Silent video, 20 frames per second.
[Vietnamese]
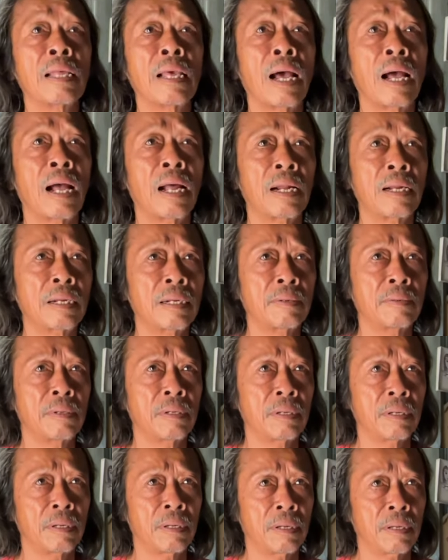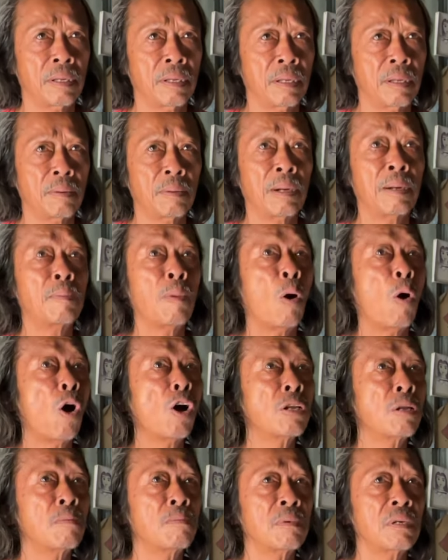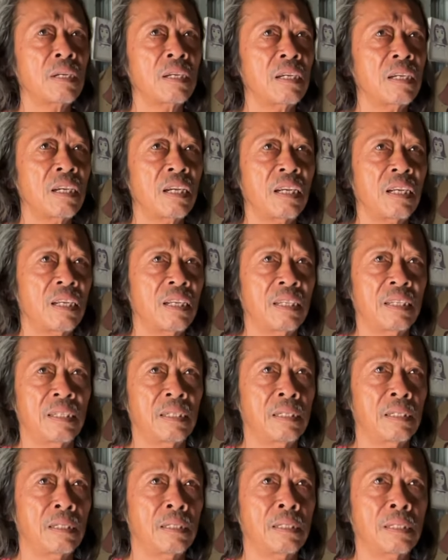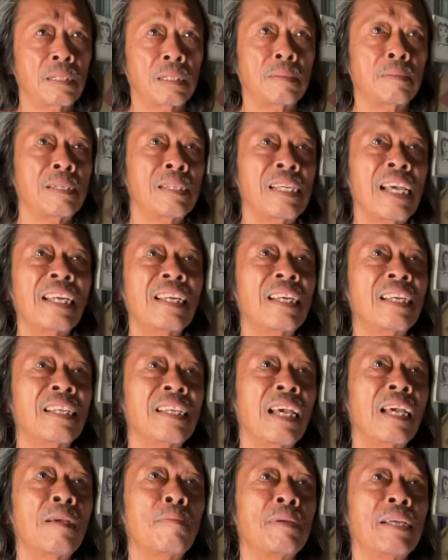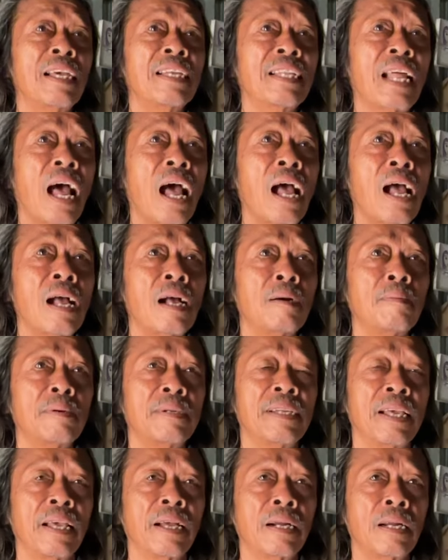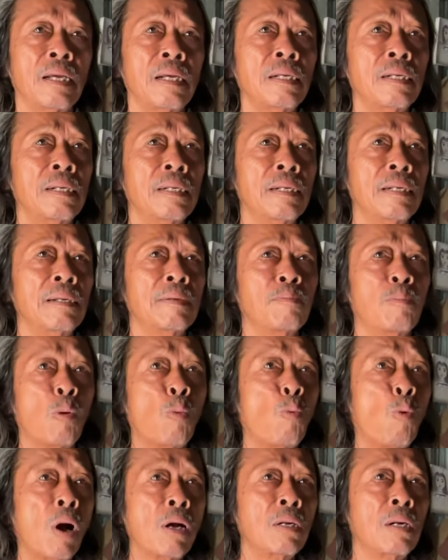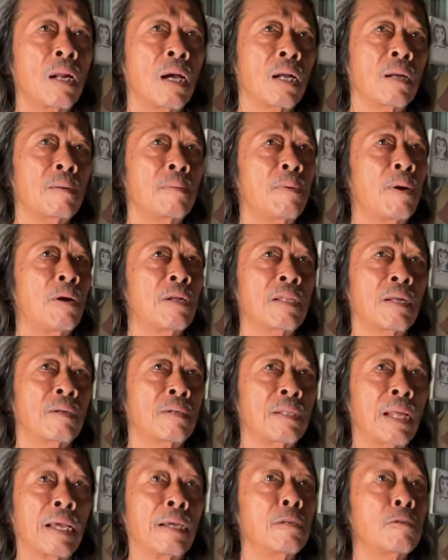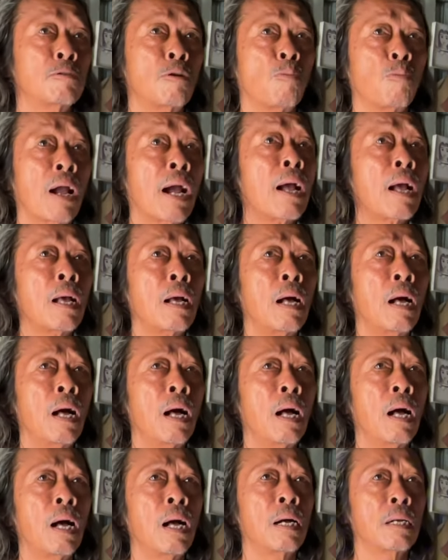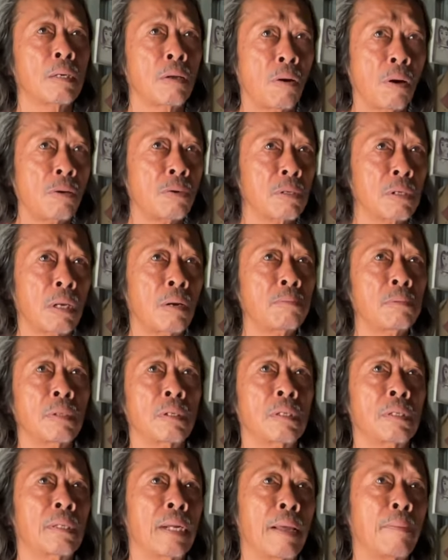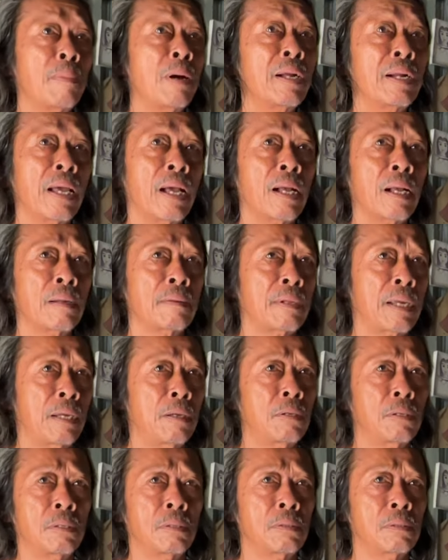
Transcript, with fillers: da nữa không à bỏ trong cái uh, giấy giấy giấy tả ở bệnh viện đó dạ cũng quấn lại nó bỏ thôi thấy thùng rác dạ nhỏ còn sống gì nó đẹp mới đẻ ra thấy,